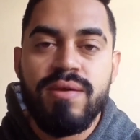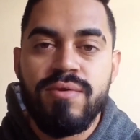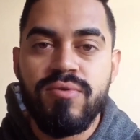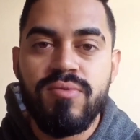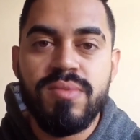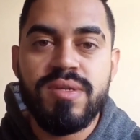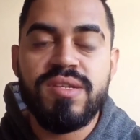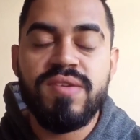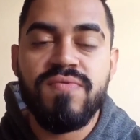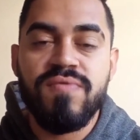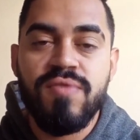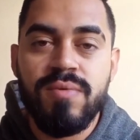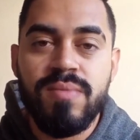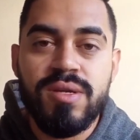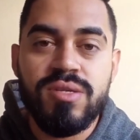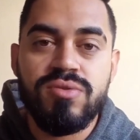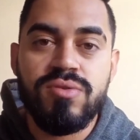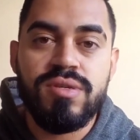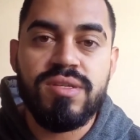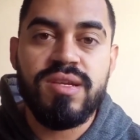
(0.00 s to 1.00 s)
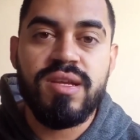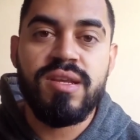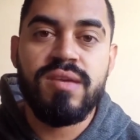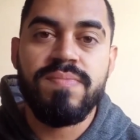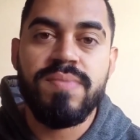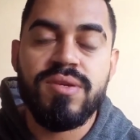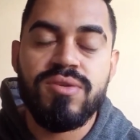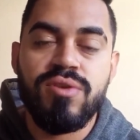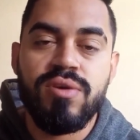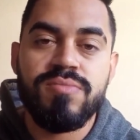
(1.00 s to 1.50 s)
E algumas informações ali,
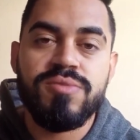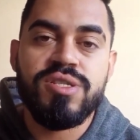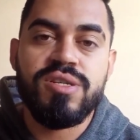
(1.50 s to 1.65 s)
pessoal,